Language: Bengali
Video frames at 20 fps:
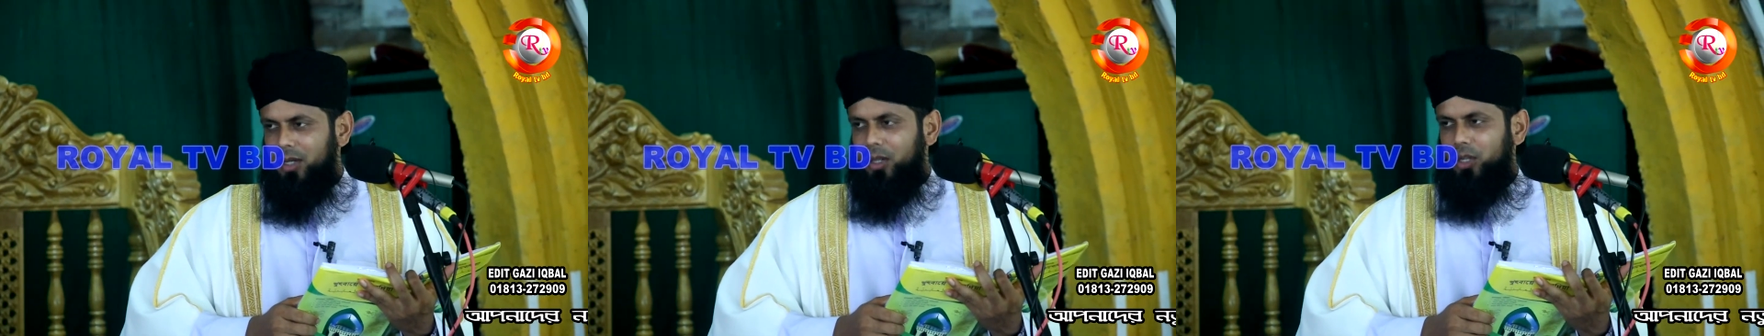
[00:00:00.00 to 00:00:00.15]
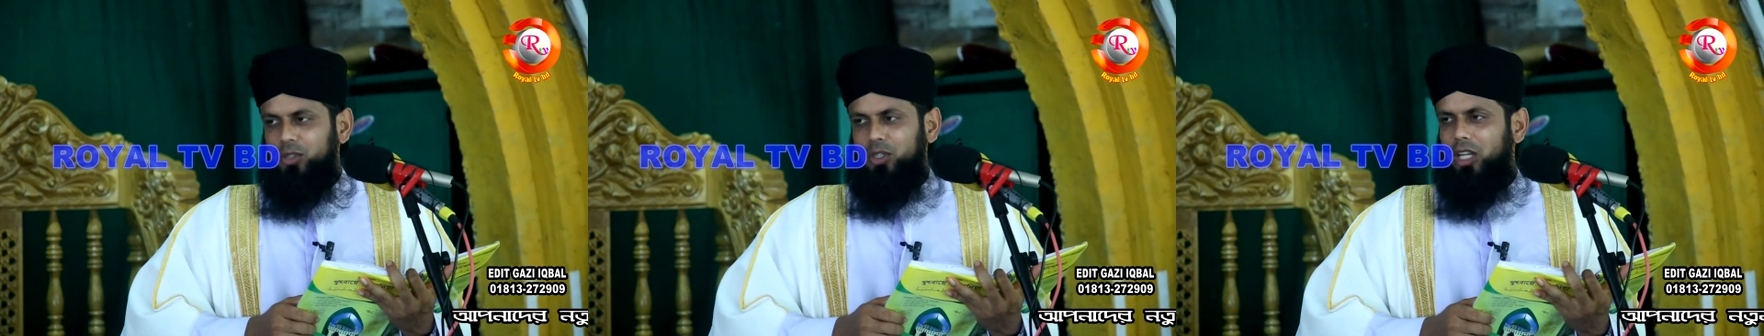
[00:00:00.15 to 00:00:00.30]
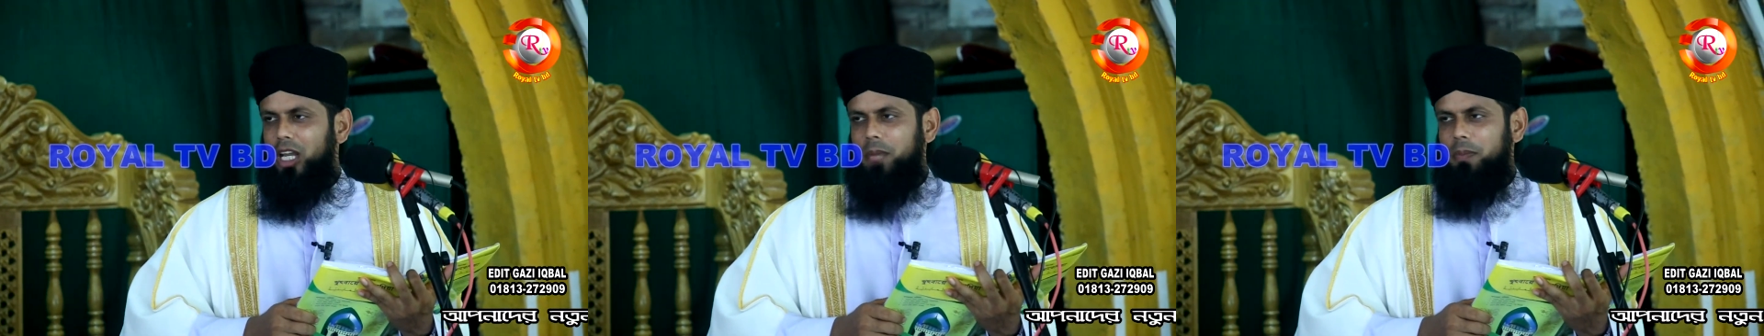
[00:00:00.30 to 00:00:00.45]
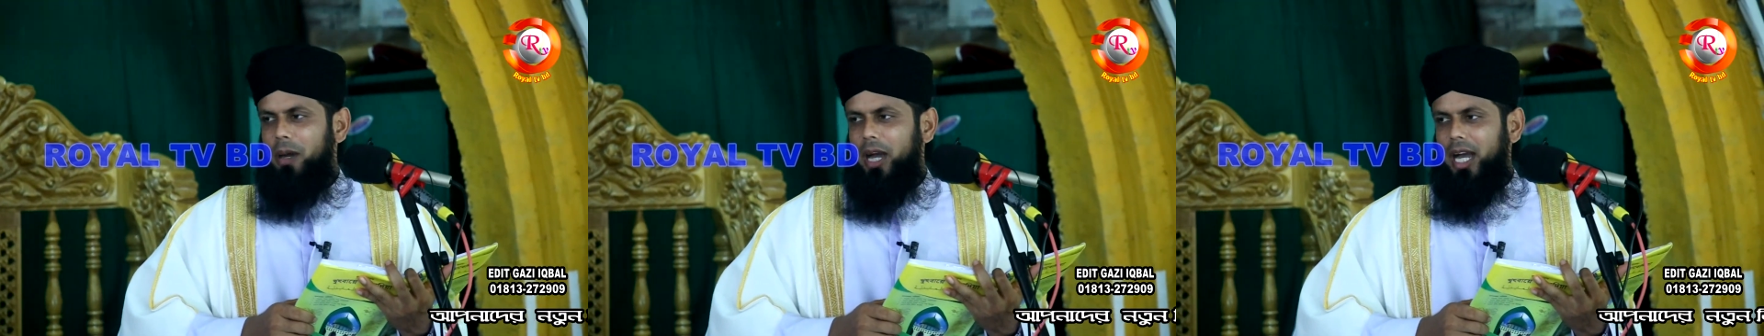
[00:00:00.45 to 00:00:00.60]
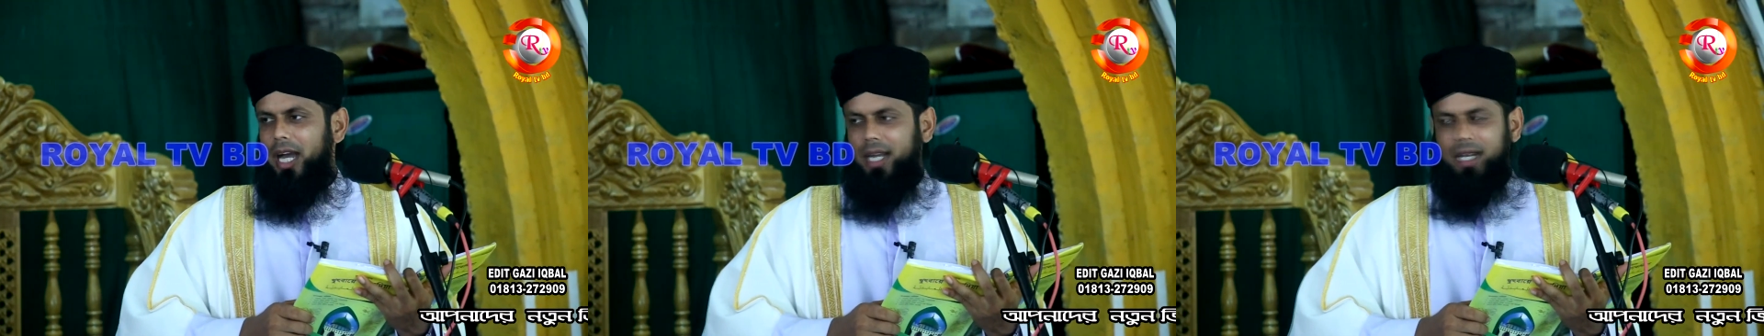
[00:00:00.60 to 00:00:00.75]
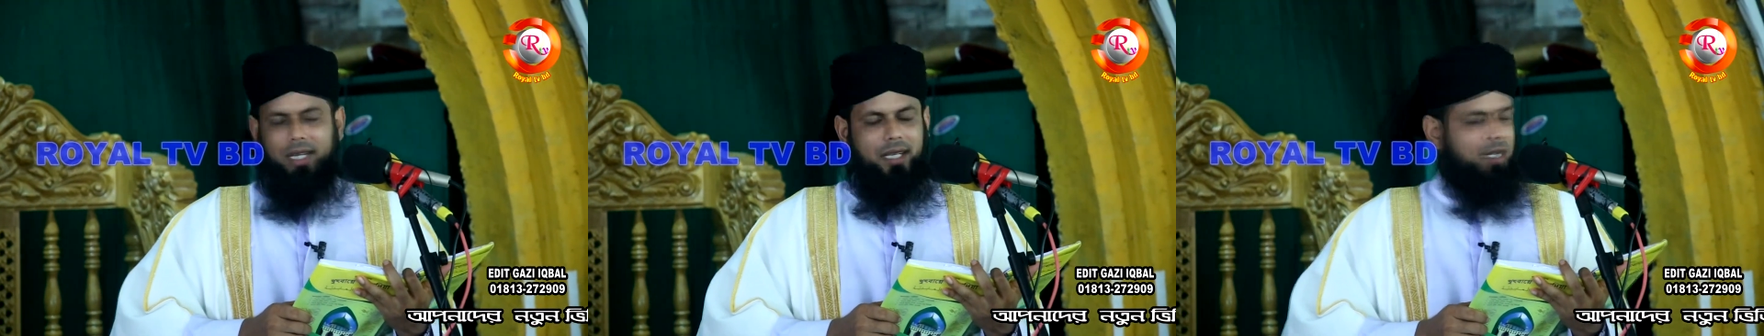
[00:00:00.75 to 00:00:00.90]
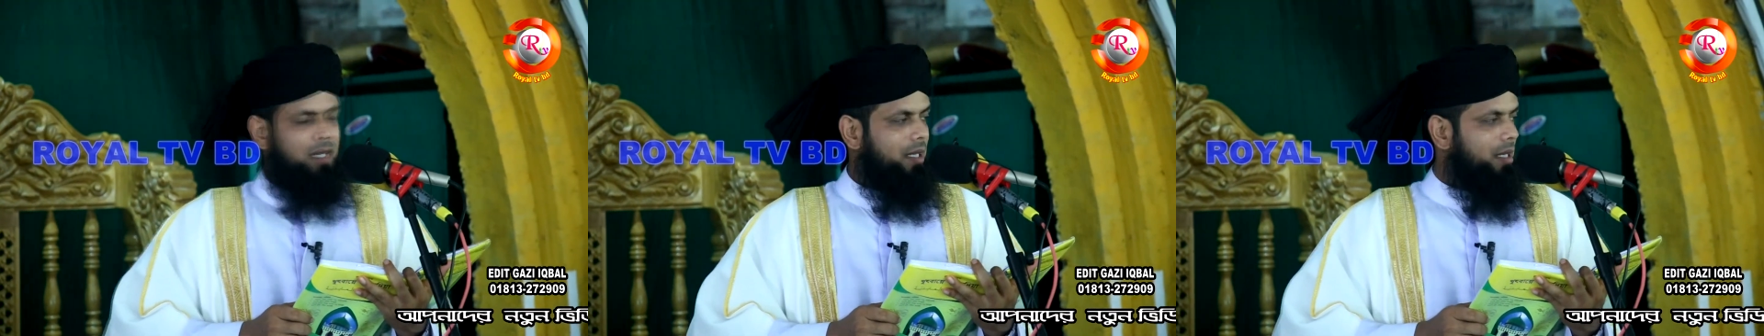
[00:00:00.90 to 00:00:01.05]
রসুলে পাক
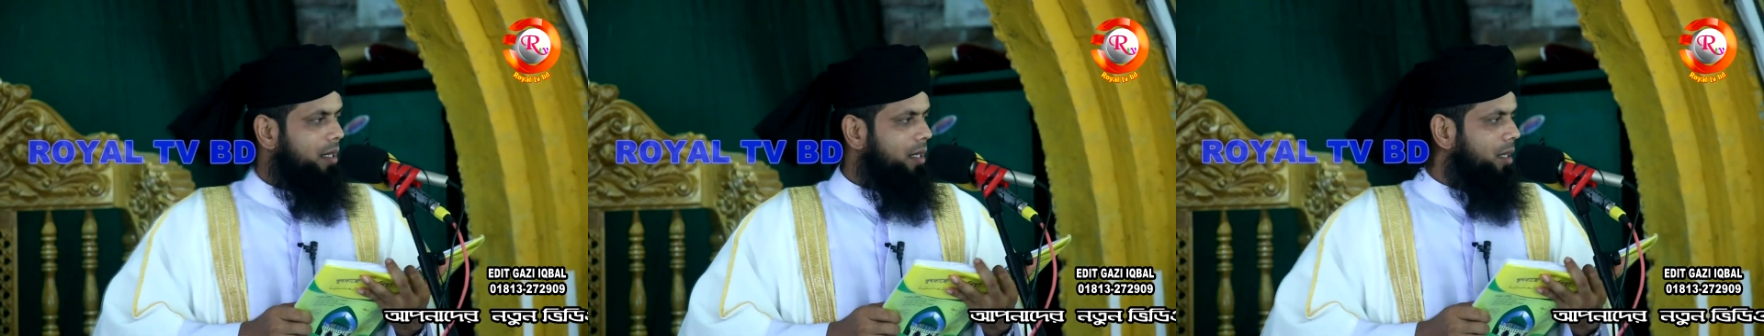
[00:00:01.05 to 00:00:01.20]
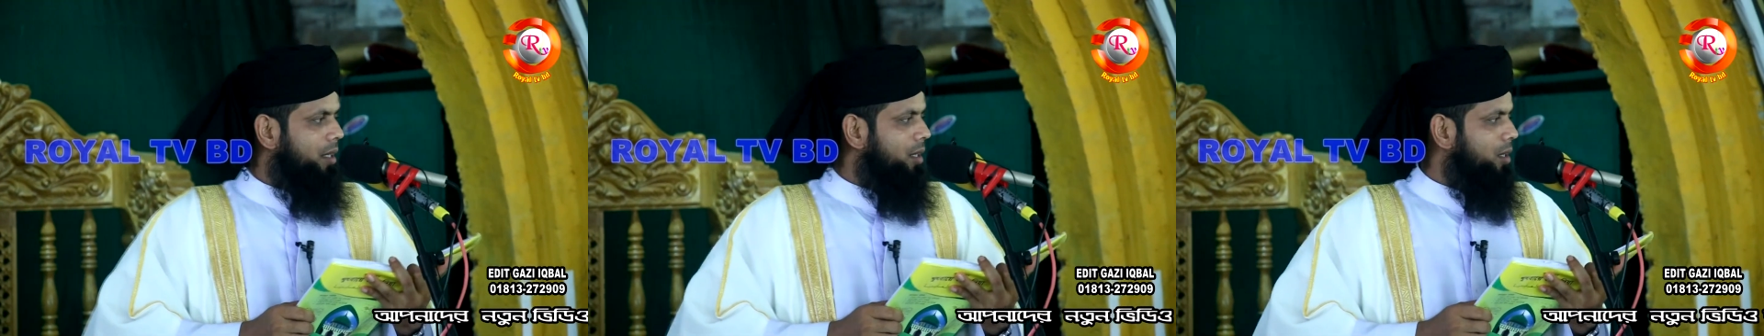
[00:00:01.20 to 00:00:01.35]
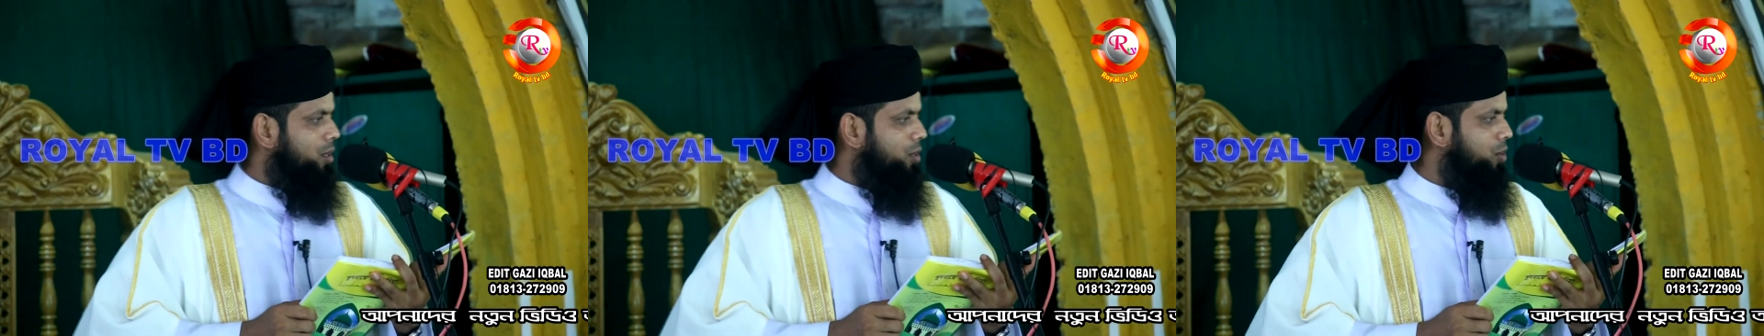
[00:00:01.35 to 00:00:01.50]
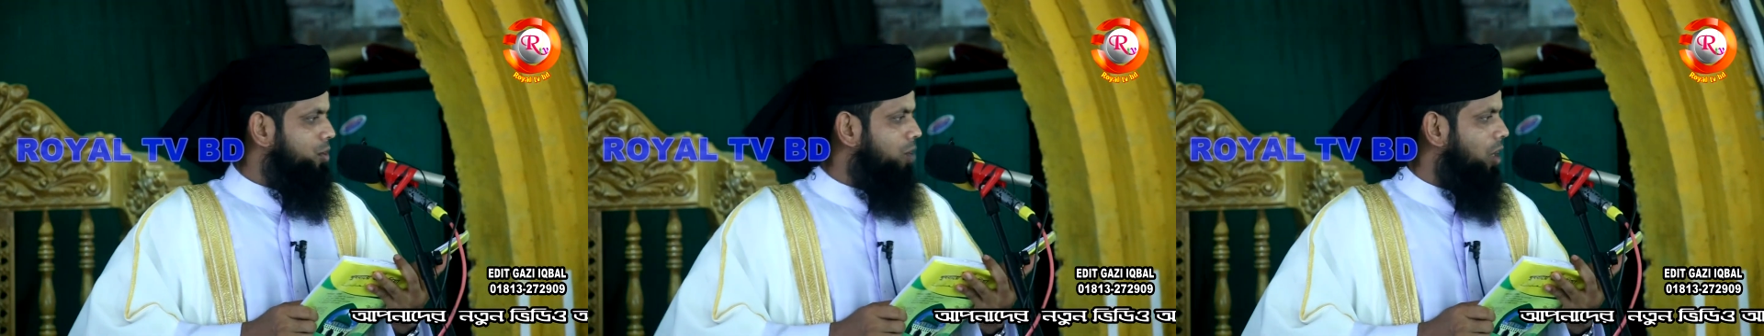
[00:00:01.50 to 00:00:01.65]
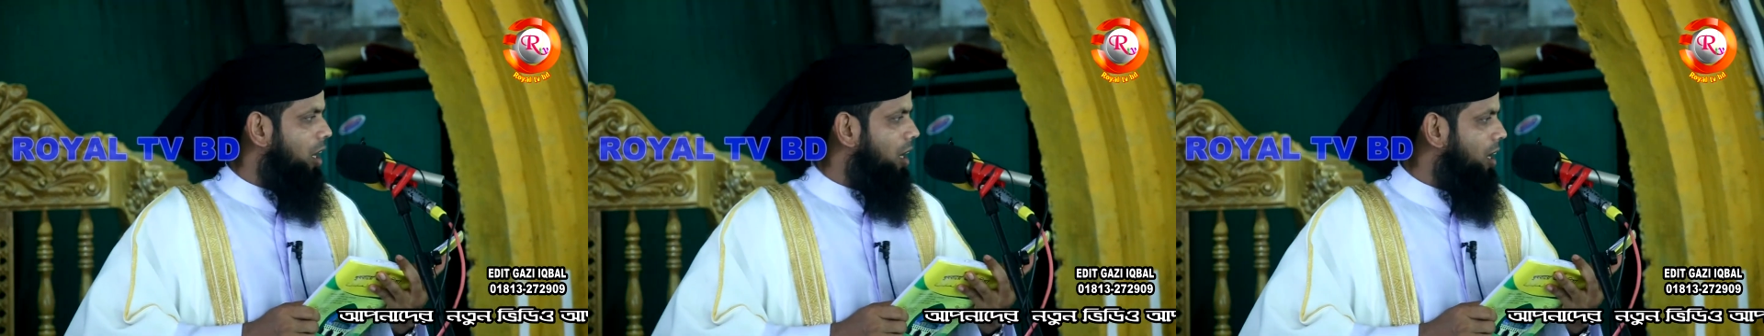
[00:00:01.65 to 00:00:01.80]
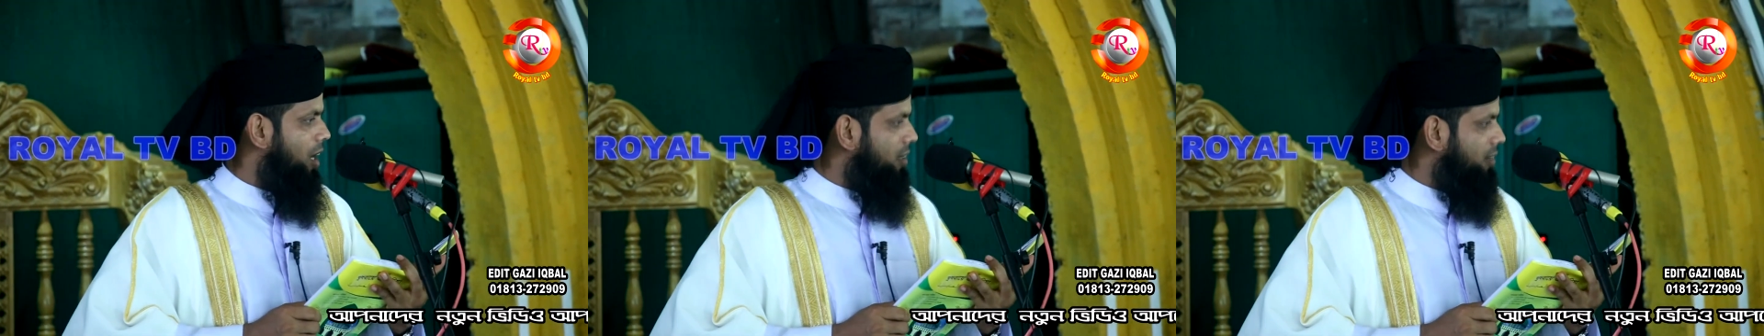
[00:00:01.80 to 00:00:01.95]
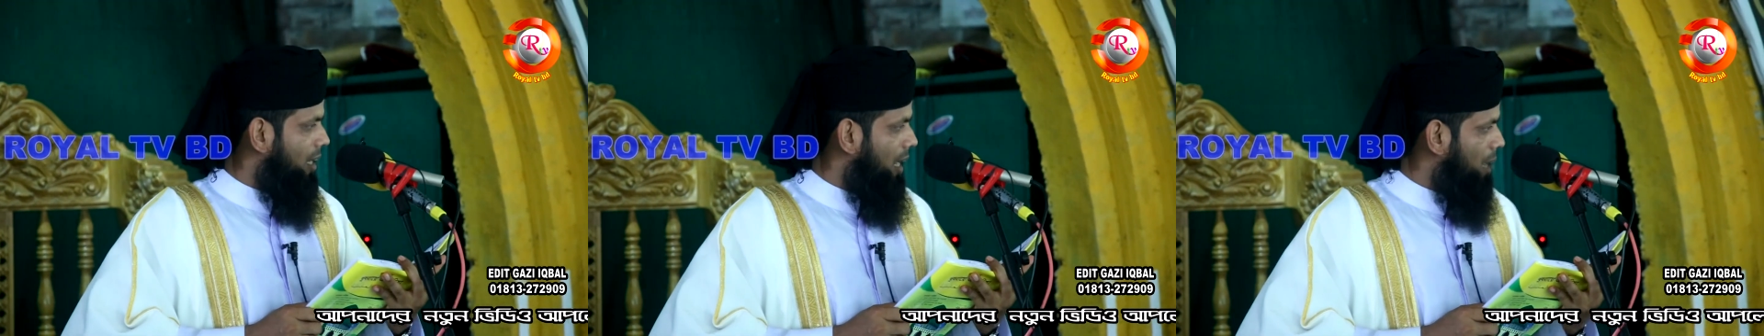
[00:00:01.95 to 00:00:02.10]

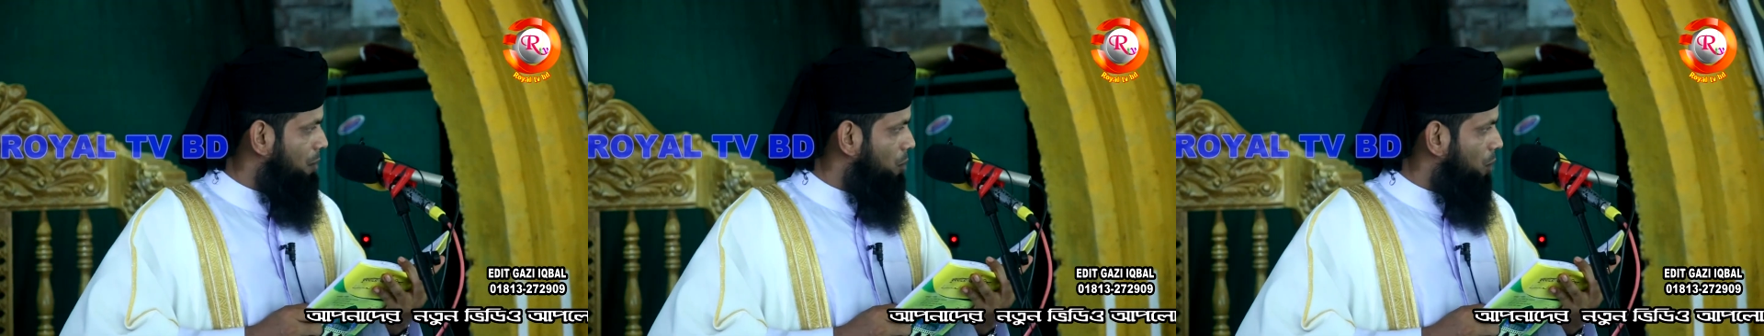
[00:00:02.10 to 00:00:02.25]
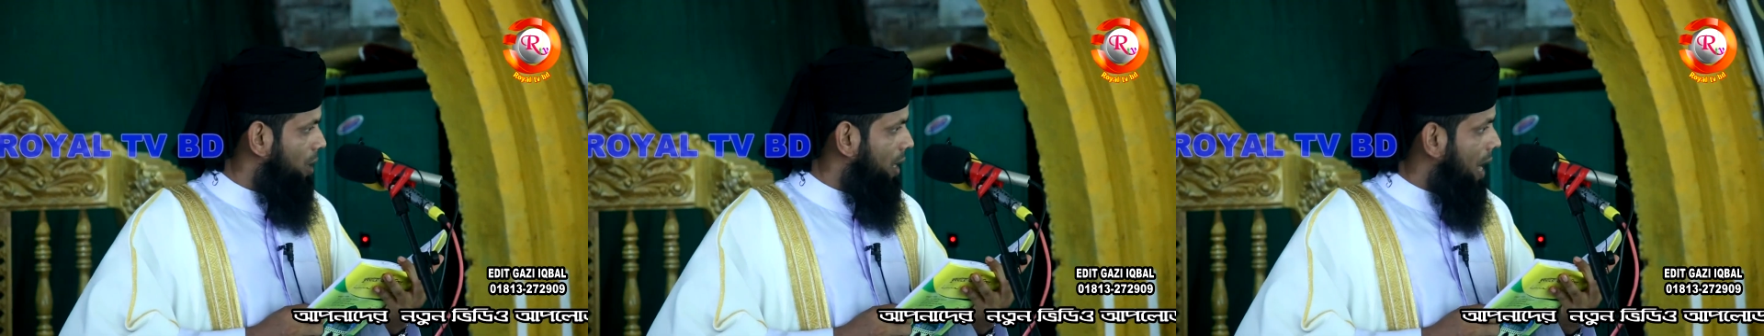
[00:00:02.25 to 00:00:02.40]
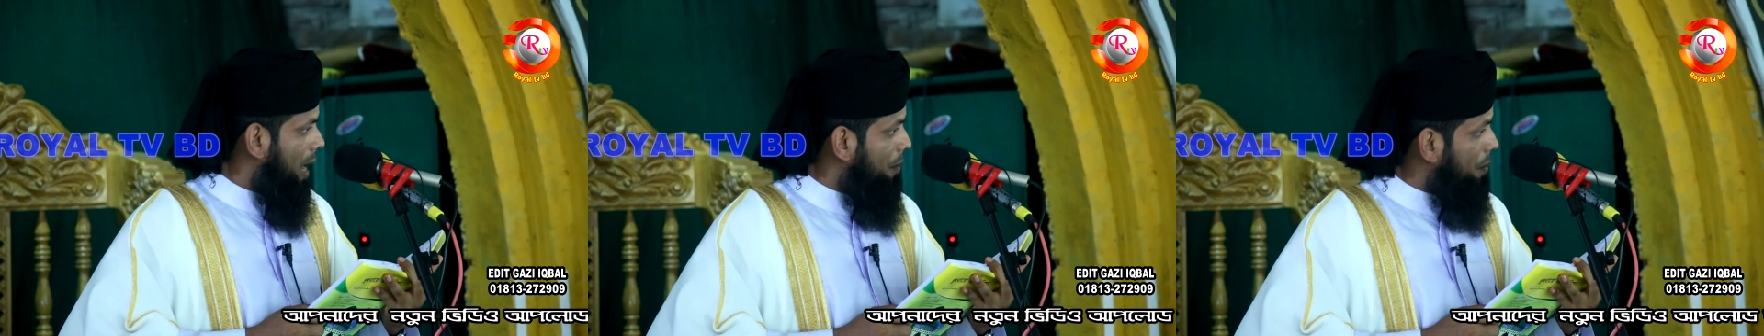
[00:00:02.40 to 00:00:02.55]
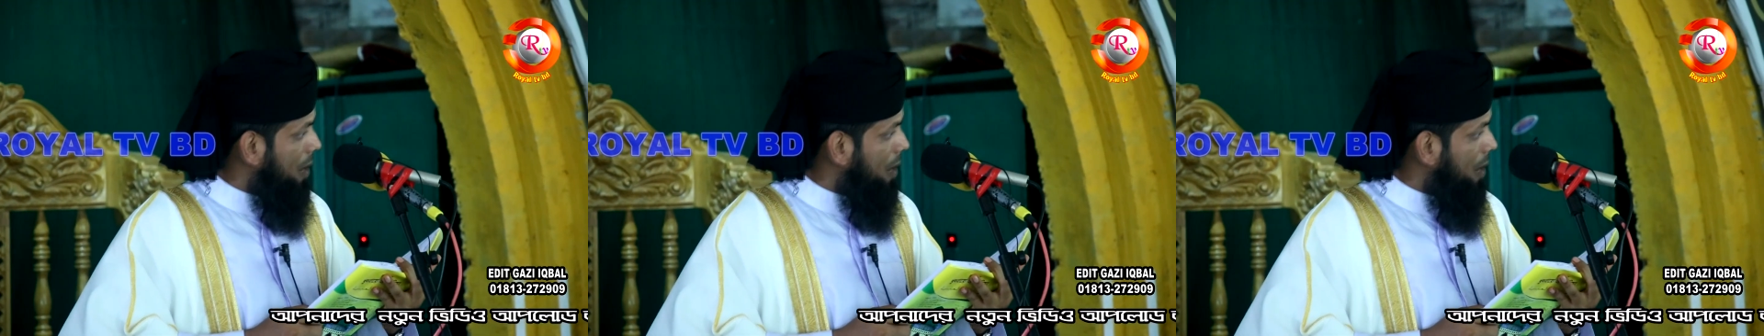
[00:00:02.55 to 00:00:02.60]
সাল্লাহ সাল্লাম বন